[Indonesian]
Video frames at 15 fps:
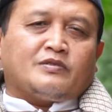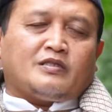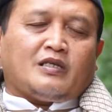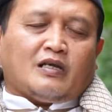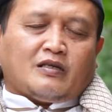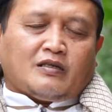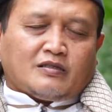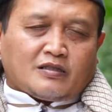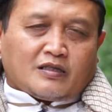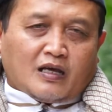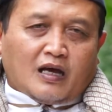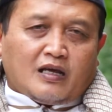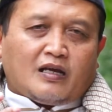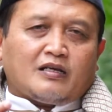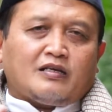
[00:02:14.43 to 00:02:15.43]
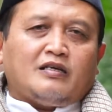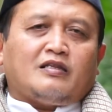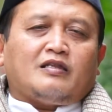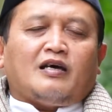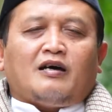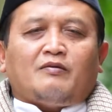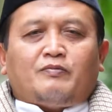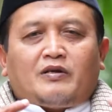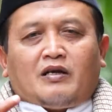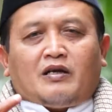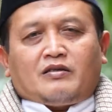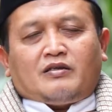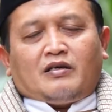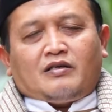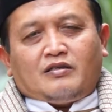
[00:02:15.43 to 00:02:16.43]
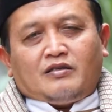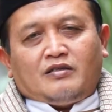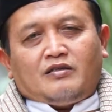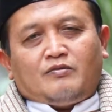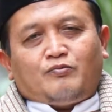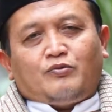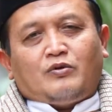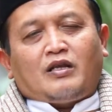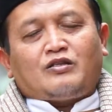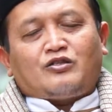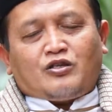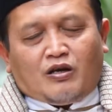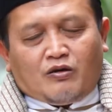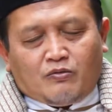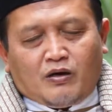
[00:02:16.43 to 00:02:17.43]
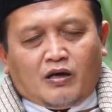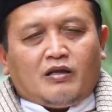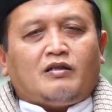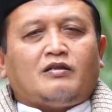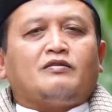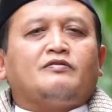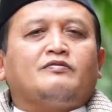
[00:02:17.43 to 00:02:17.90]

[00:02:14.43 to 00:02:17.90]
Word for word: Dan sekarang kita berada di bulan Syawal.